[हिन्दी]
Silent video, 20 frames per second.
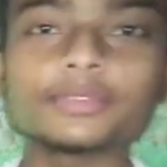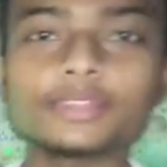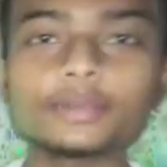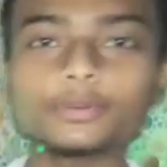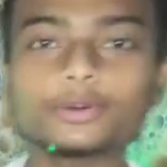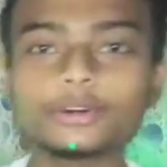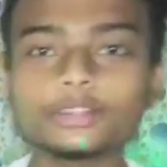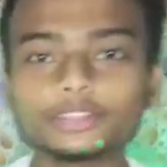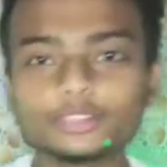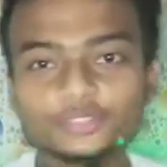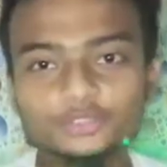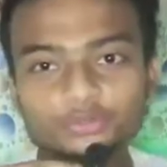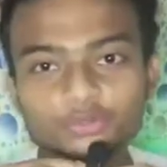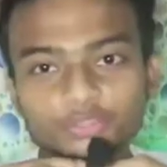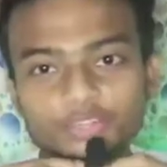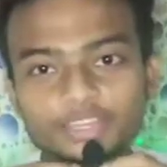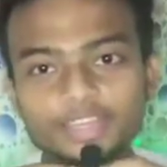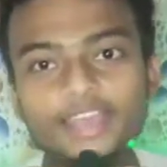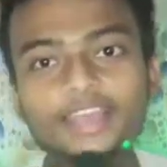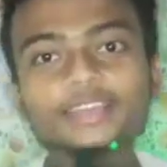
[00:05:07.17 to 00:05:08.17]
से बहुत ही
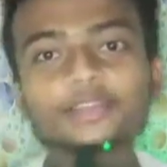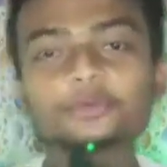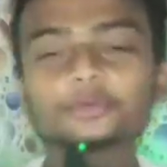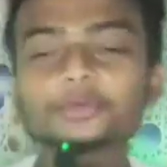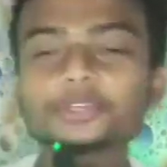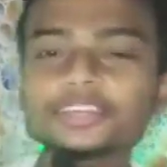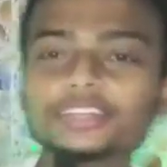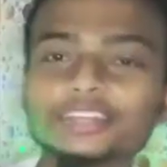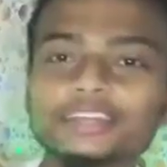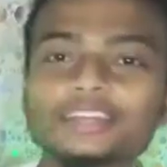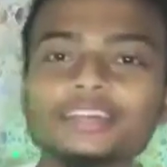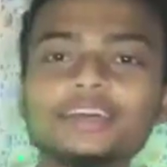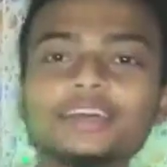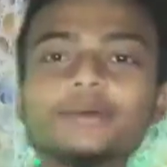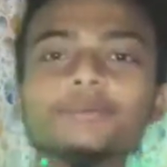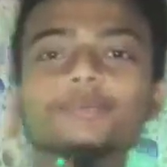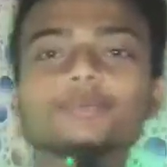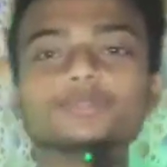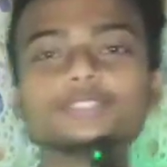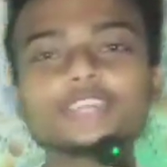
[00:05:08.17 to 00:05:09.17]
शुक्रिया क्योंकि
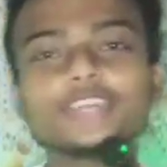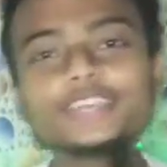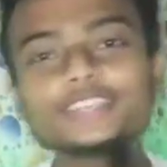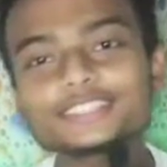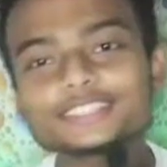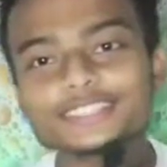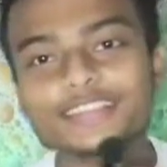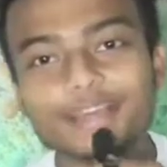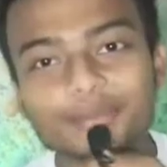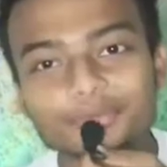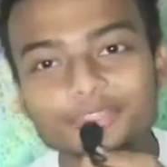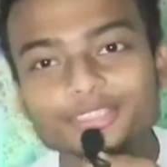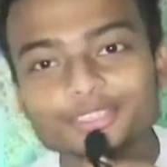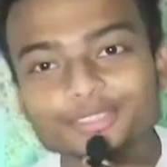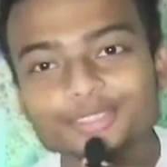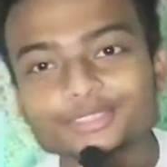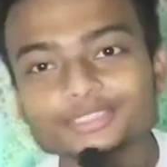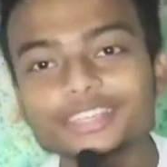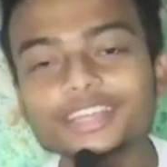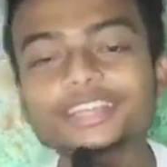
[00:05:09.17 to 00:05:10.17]
मुझे इस काबिल
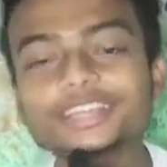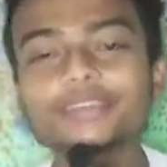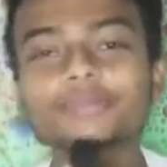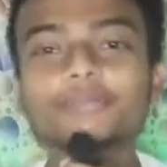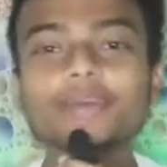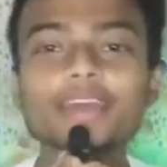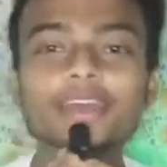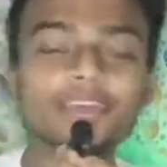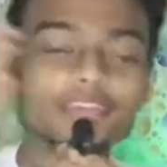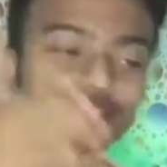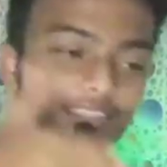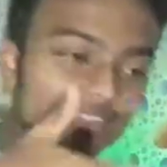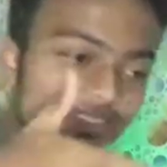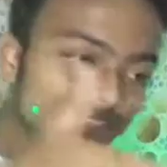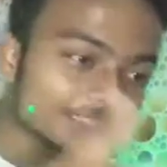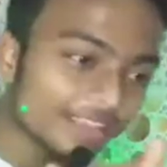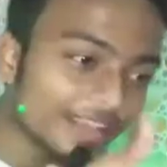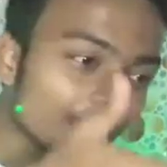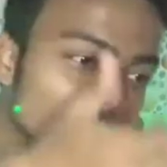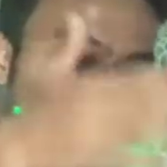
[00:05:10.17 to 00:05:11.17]
सोचा कि मैं
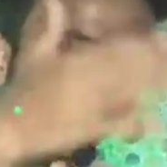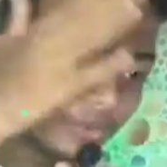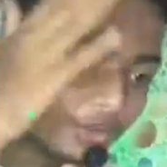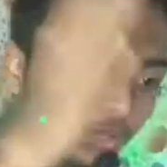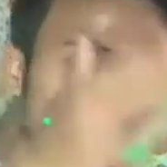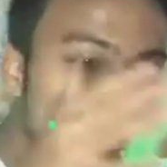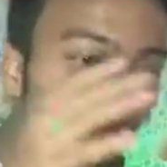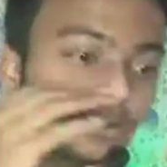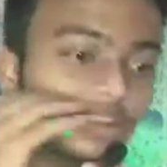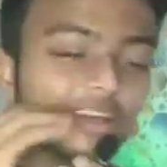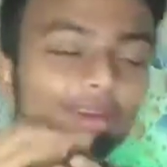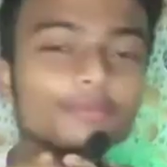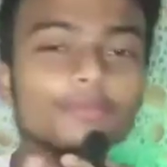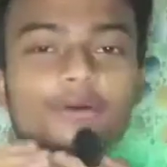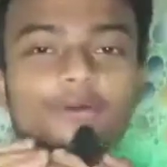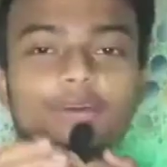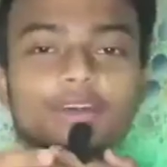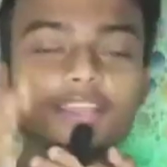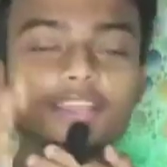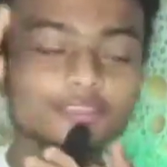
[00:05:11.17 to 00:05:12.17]
इसका वीडियो बना
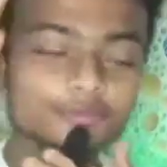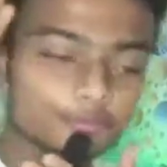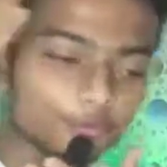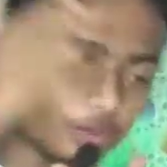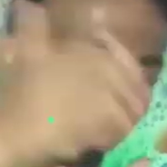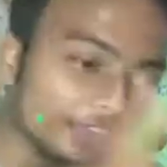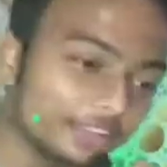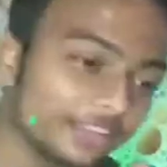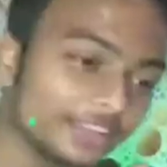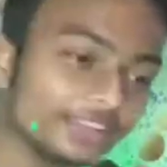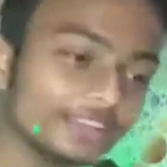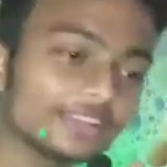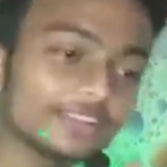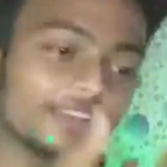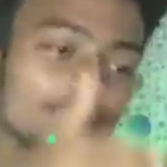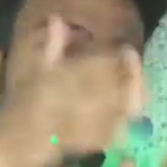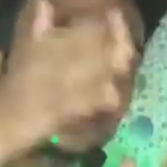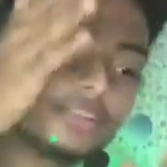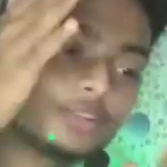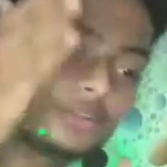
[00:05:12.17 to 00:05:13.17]
पाऊँगा इस पॉलीडेंट
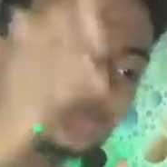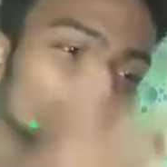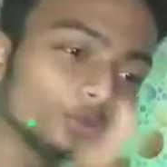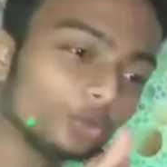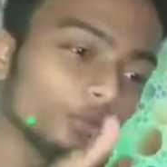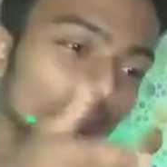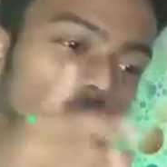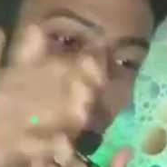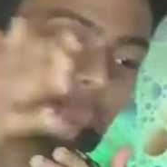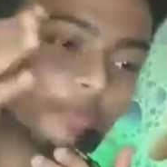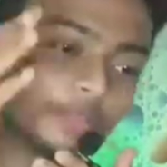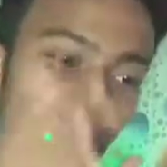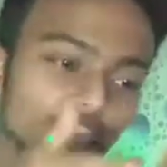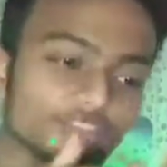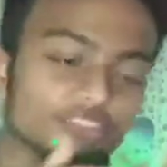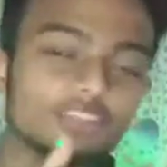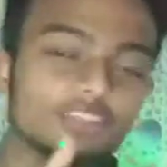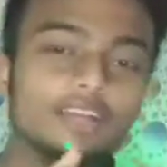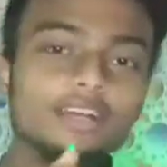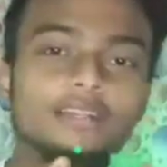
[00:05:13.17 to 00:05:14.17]
के
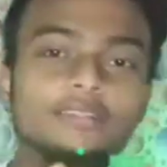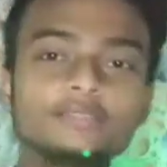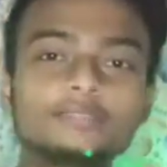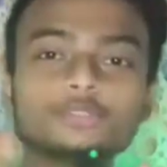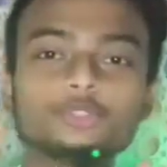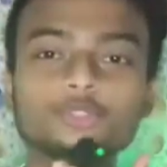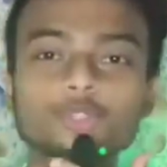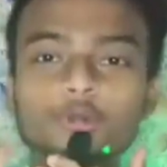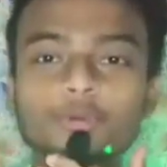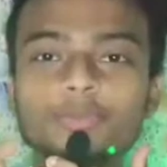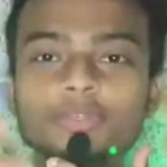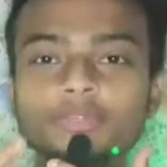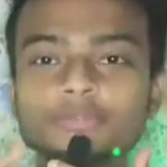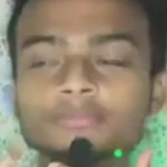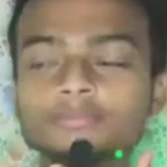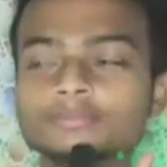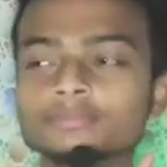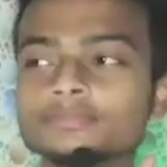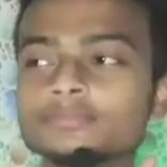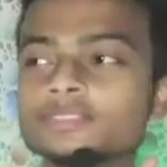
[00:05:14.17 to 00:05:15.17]
टूथपेस्ट का जो भी
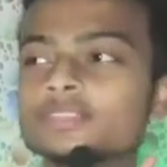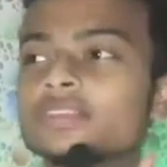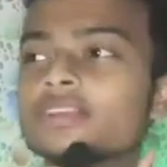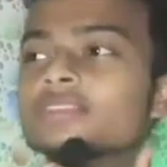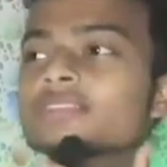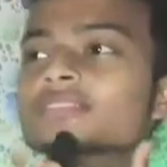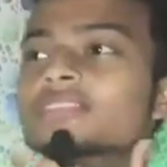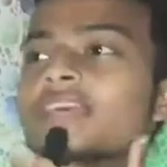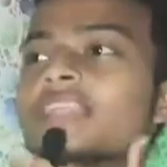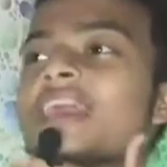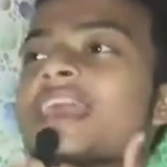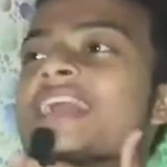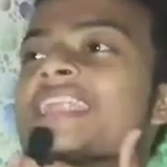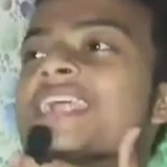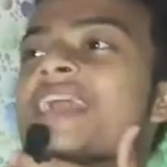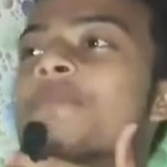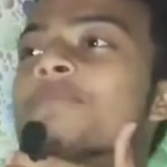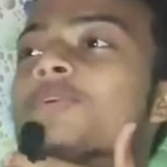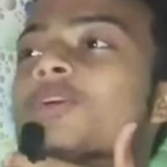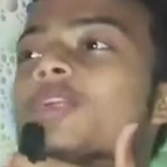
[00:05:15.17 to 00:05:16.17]
साला
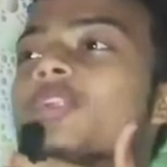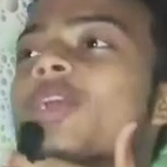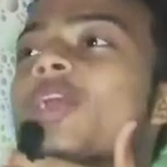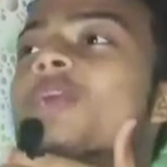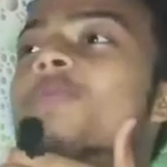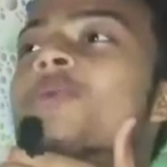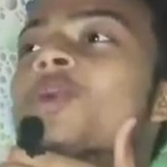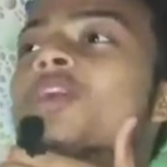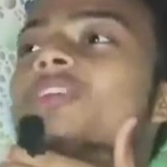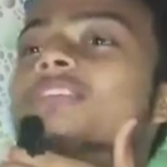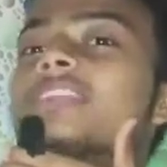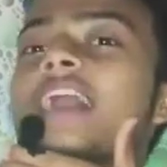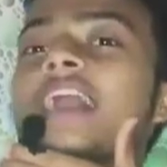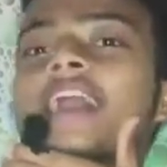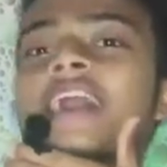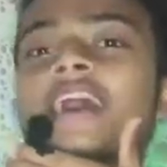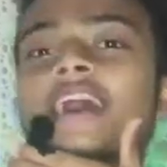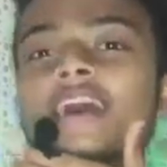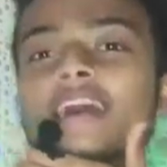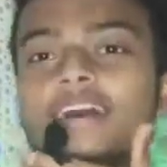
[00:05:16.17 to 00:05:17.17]
हराम खोर लो भोगता
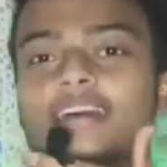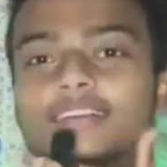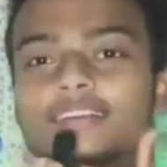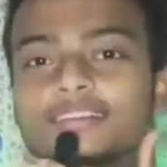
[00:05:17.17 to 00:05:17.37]
है